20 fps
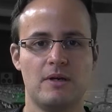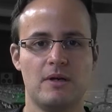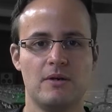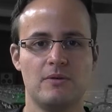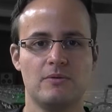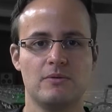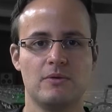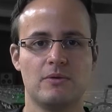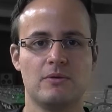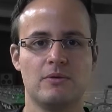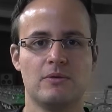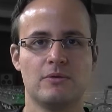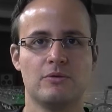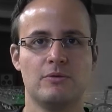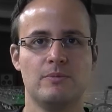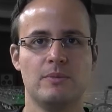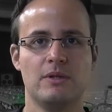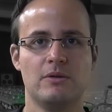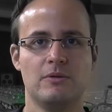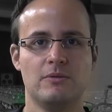à Londres en
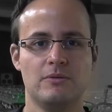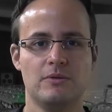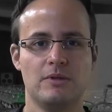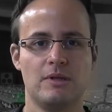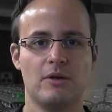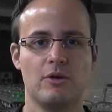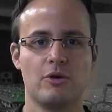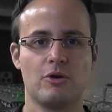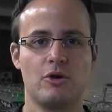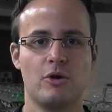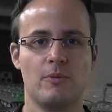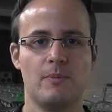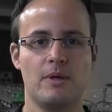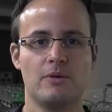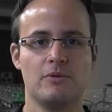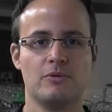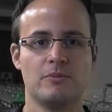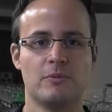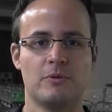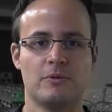2012 et
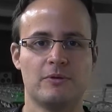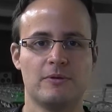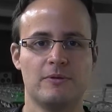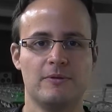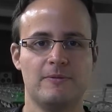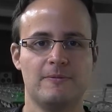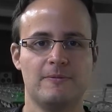recordman du monde.